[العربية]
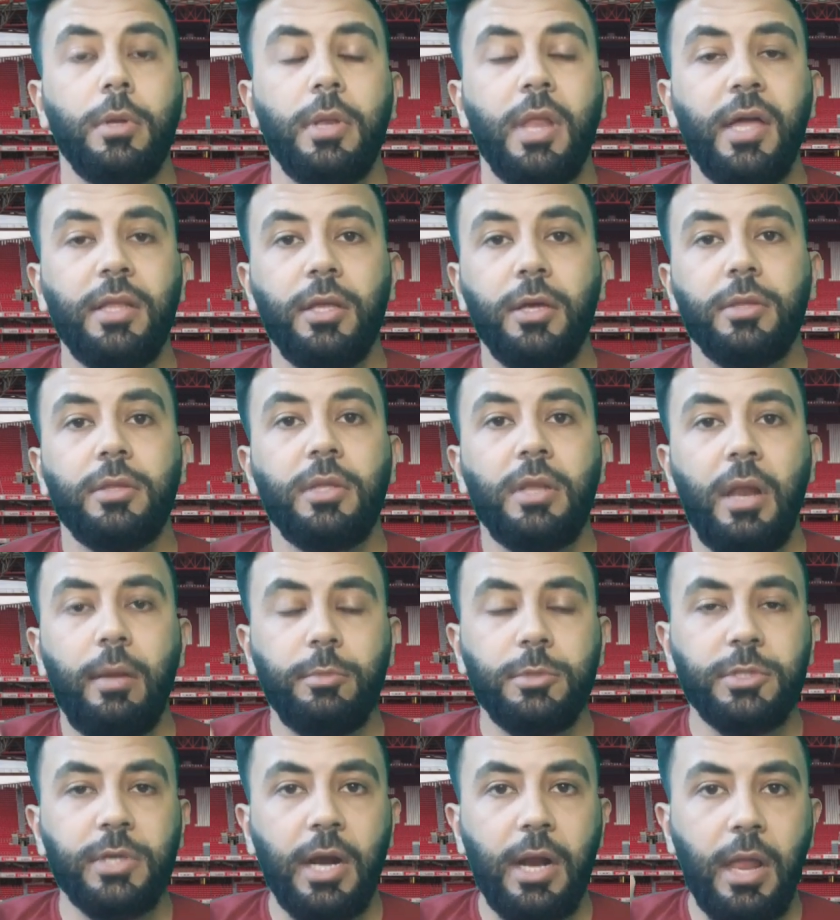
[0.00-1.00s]
نادي حطين
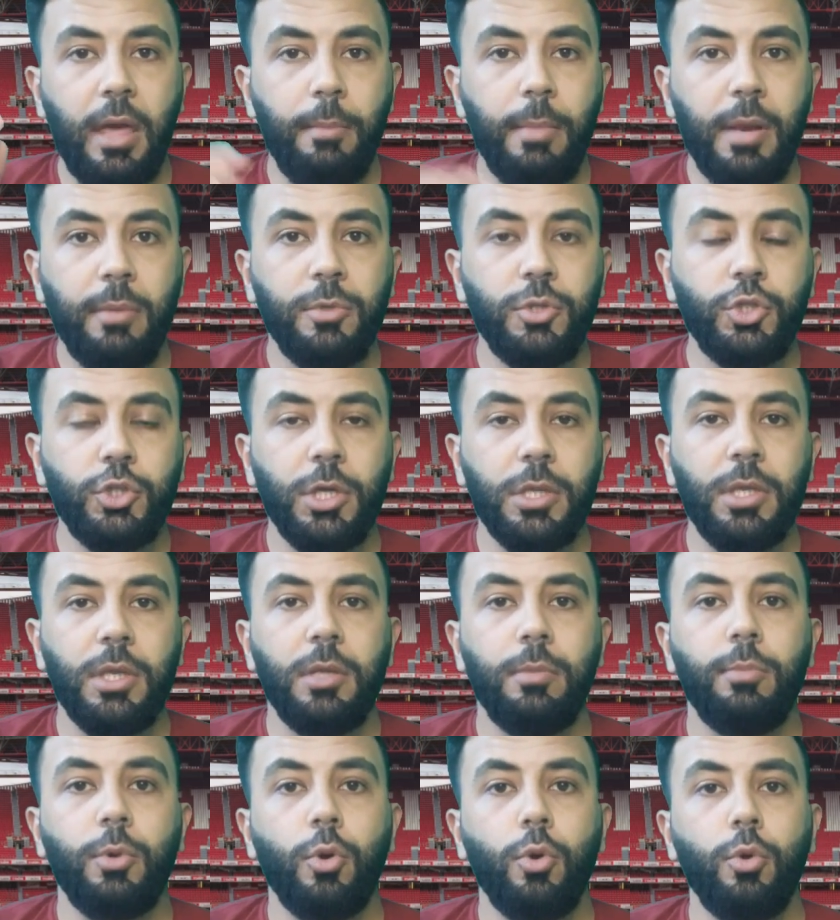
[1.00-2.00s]
عم يزرع الأمل من
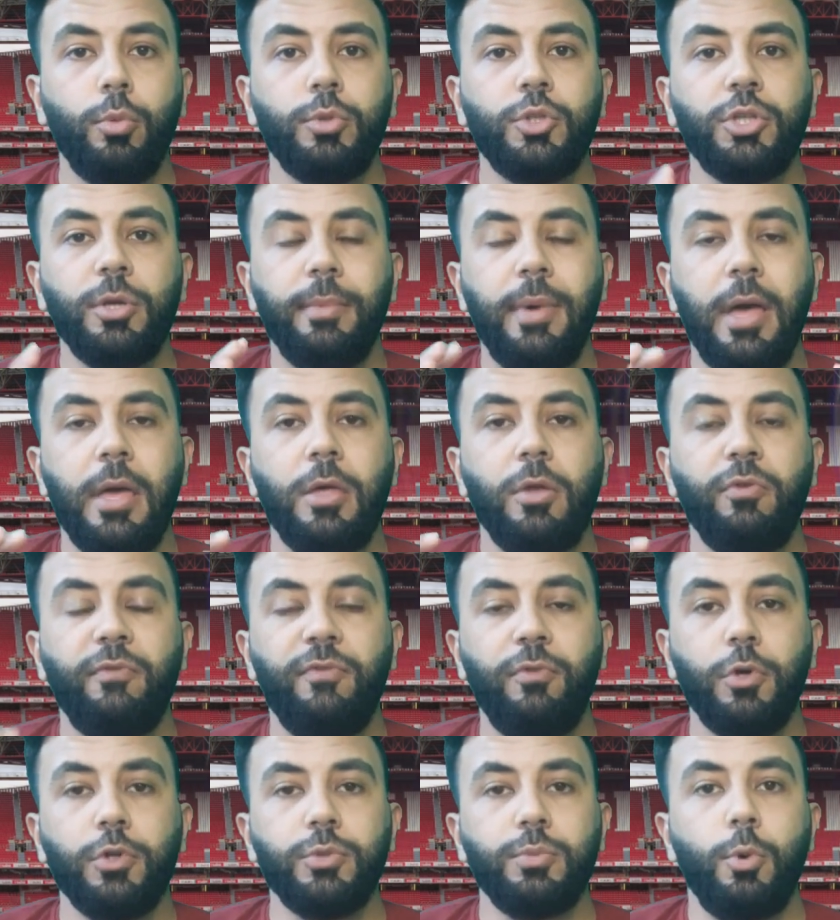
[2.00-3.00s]
جديد بقلوب الجماهير
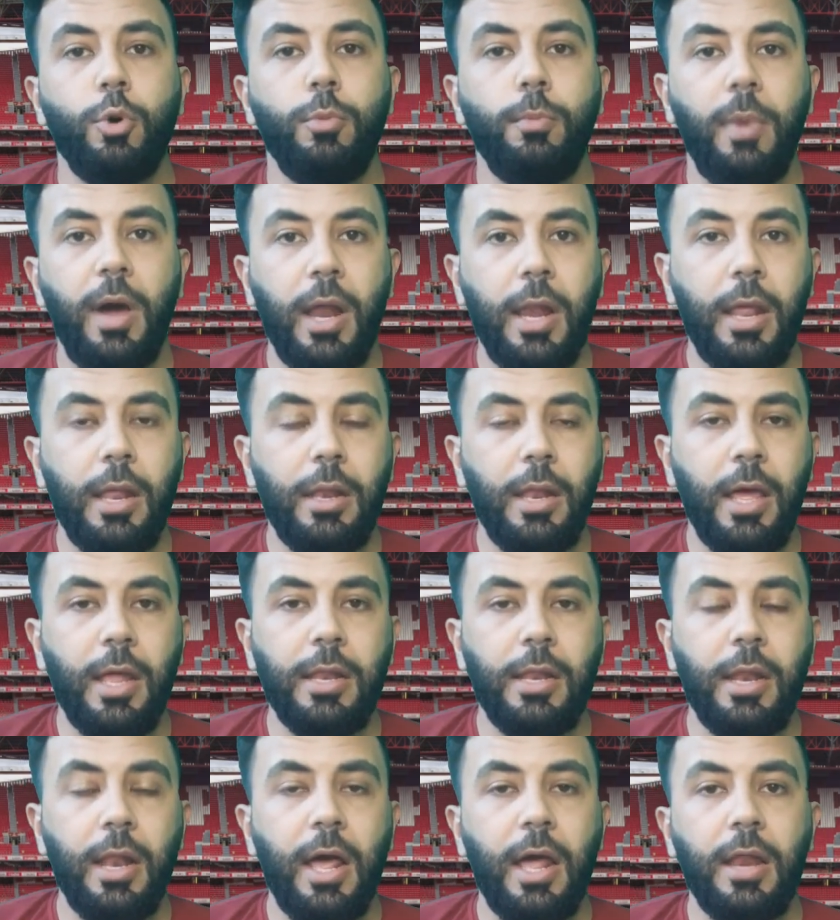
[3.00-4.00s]
وفوز مهم على
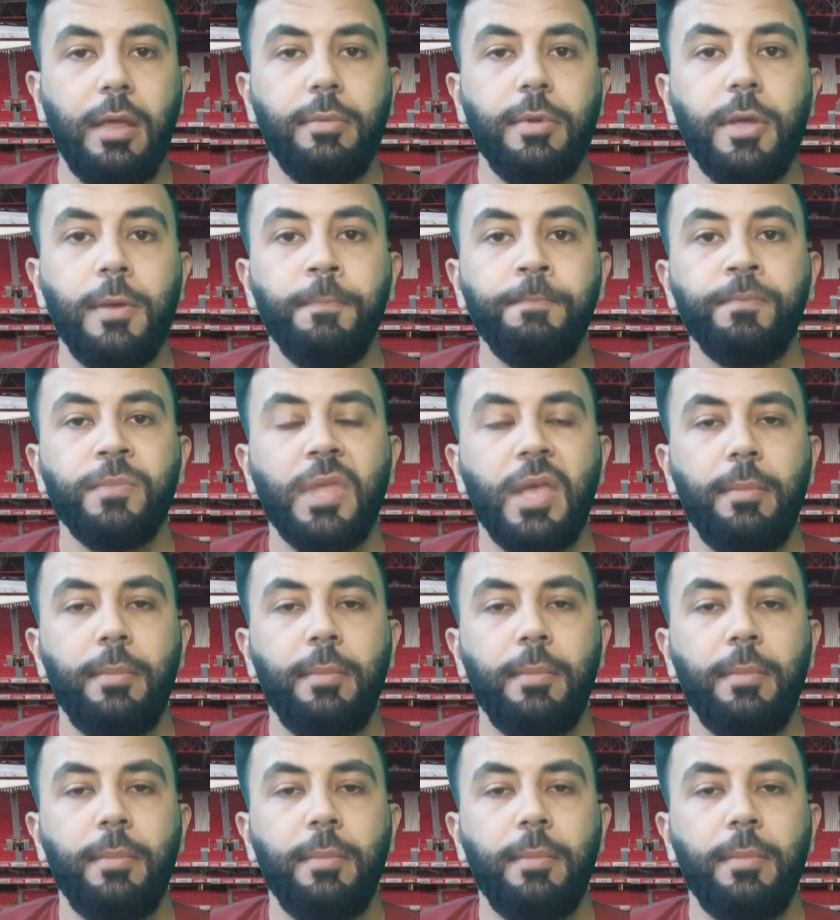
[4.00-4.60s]
الأهلي الحلبي